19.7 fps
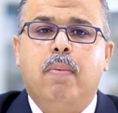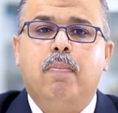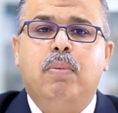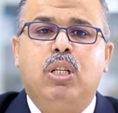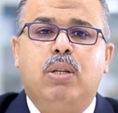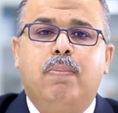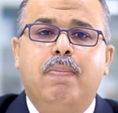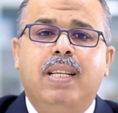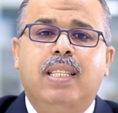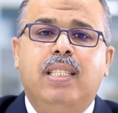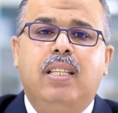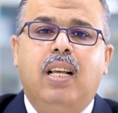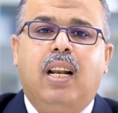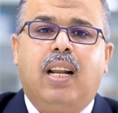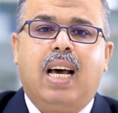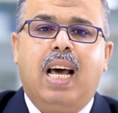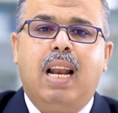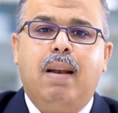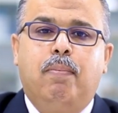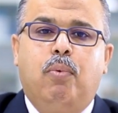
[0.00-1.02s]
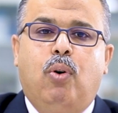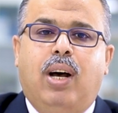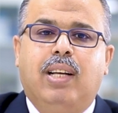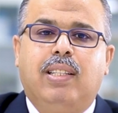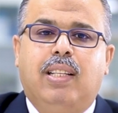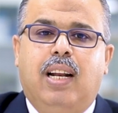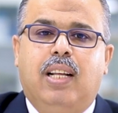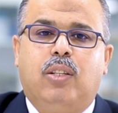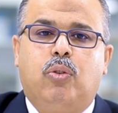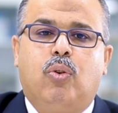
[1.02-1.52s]
مش بس القلب
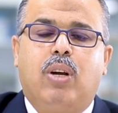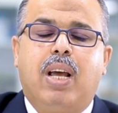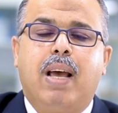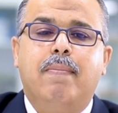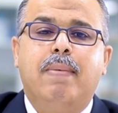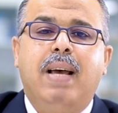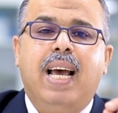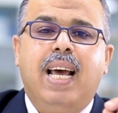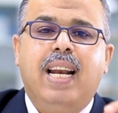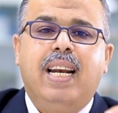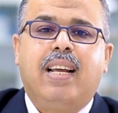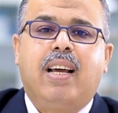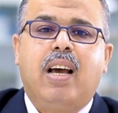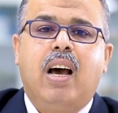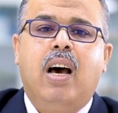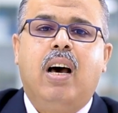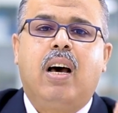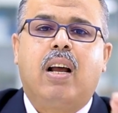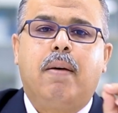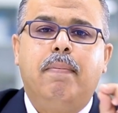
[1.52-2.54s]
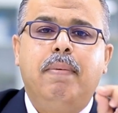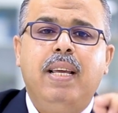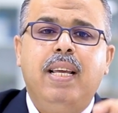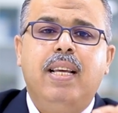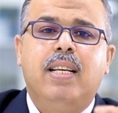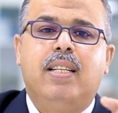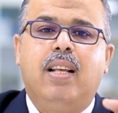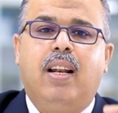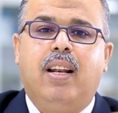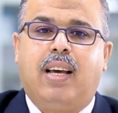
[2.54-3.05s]
وعضلته كمان
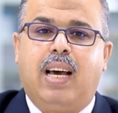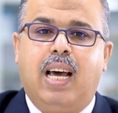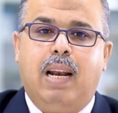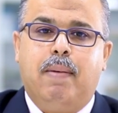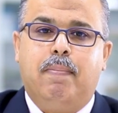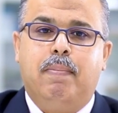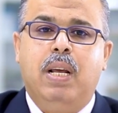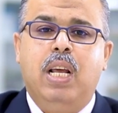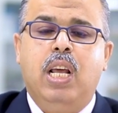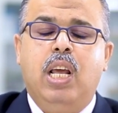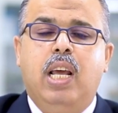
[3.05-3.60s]
كهربية القلب